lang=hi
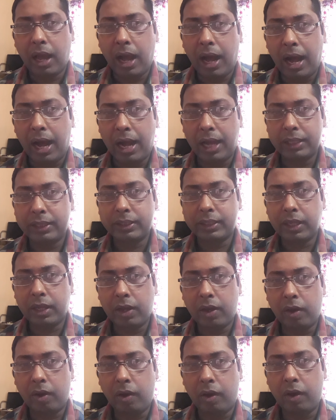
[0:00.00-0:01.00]

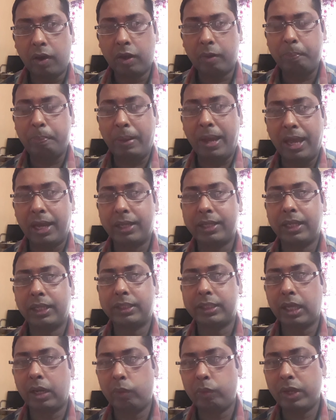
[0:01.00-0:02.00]
हाथ और पैर के
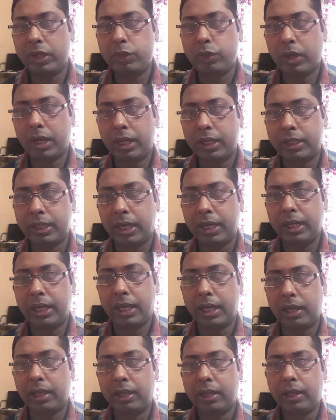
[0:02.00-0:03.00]
तलवे जो है
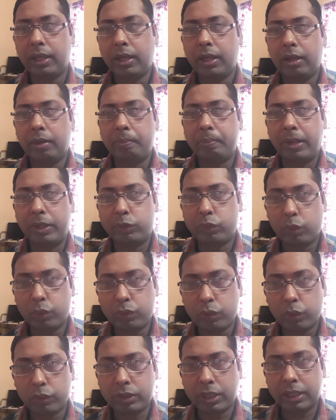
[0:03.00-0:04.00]
ठंडा
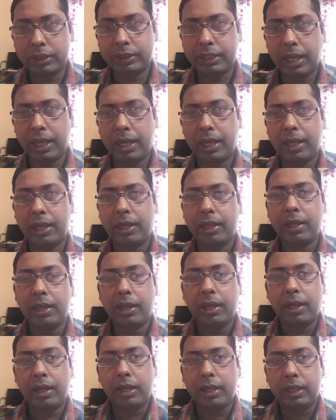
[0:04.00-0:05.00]
महसूस हो सकता
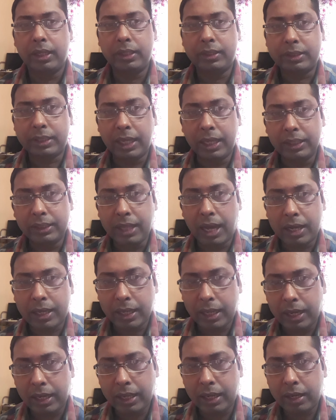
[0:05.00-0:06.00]
है स्किन का
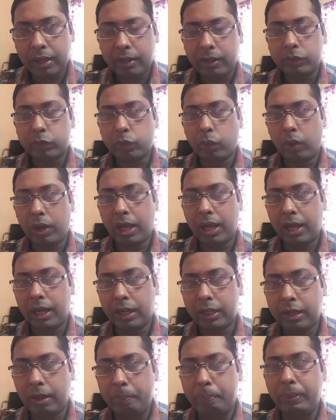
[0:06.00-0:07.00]
कलर थोड़ा
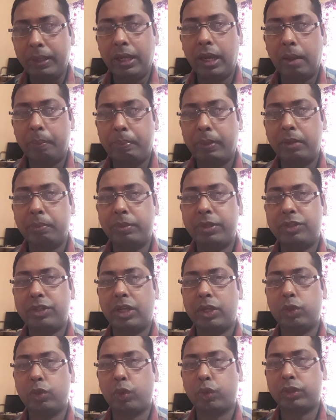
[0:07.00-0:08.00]
हल्का पीलापन में
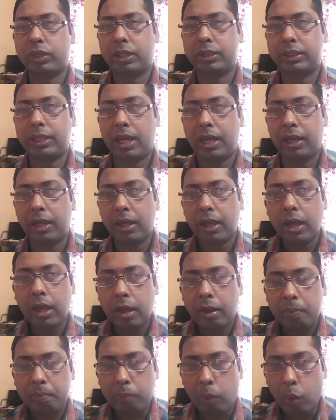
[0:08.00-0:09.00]
चेंज हो सकता है
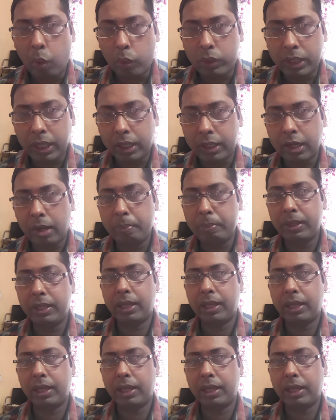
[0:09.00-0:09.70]
भूख की कमी